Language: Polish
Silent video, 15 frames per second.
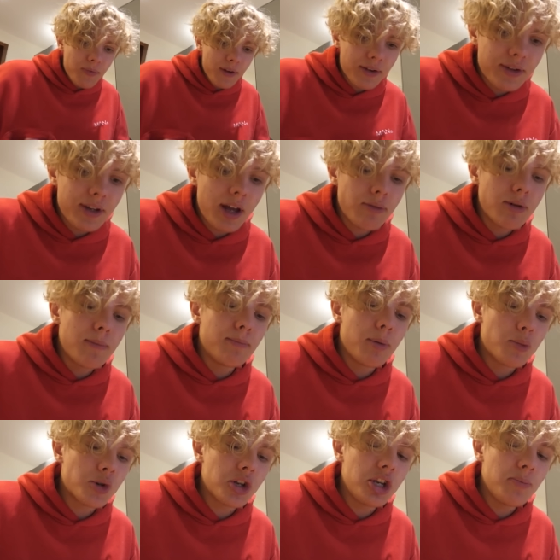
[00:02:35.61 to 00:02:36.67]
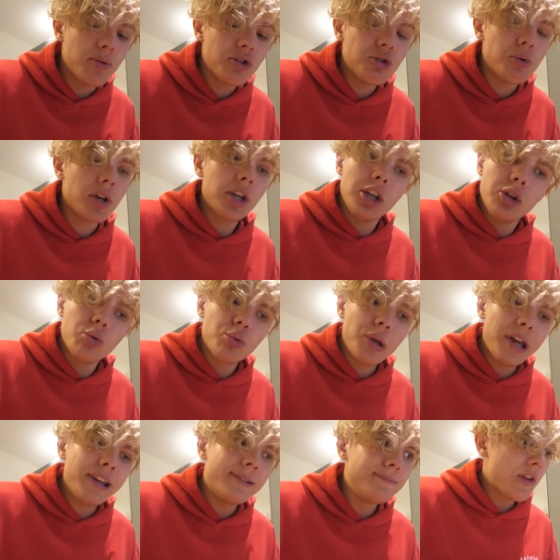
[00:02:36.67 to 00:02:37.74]
gdy jadłem poprzedni posiłek i
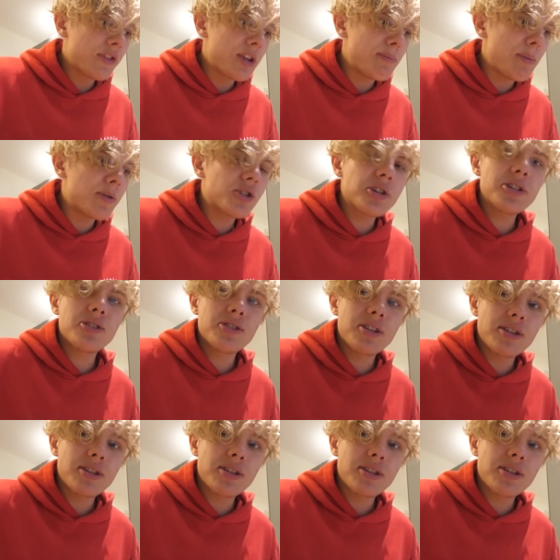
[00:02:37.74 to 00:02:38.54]
tutaj, te papryczki są